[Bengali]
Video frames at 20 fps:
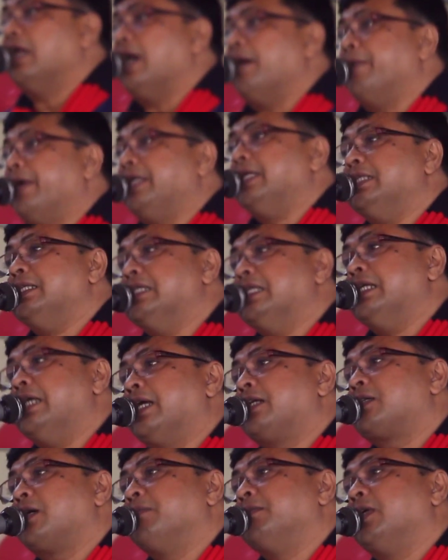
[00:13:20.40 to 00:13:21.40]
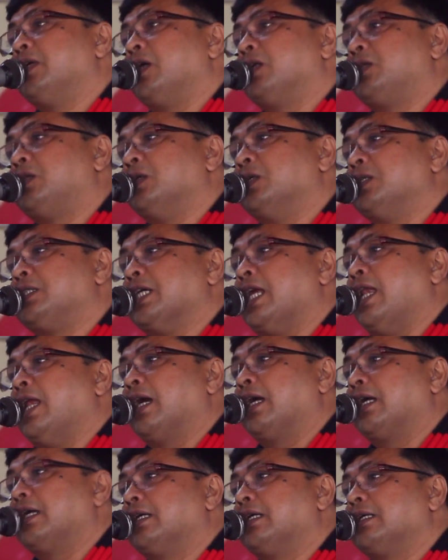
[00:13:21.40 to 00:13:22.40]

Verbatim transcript: আবার ইঞ্জিনিয়ার শব্দের অর্থও চালাক